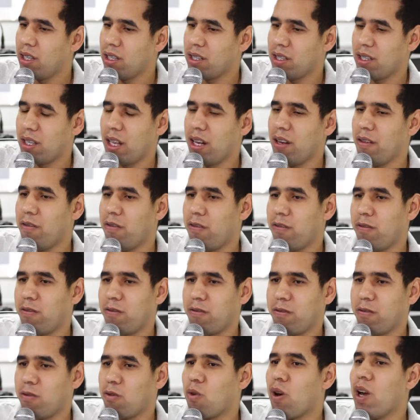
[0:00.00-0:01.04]
Se ele,
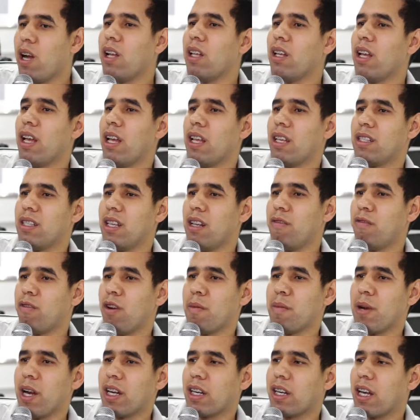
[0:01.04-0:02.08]
é, se ele
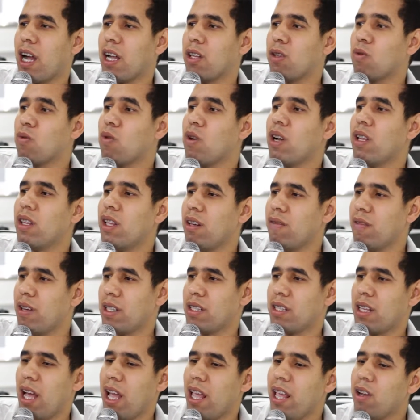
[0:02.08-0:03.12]
foi marcado, quando ele vai
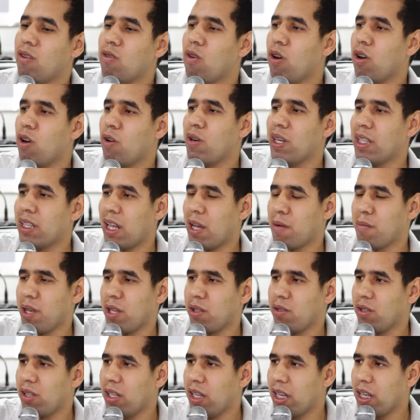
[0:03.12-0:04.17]
sair, qual que é o
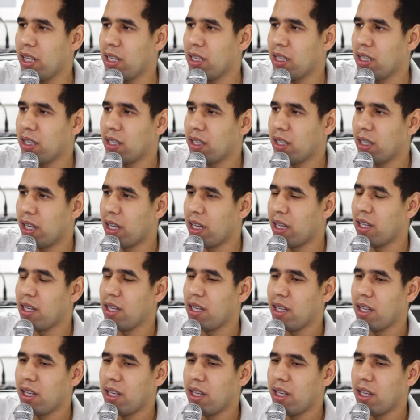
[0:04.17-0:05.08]
andamento dele. Né?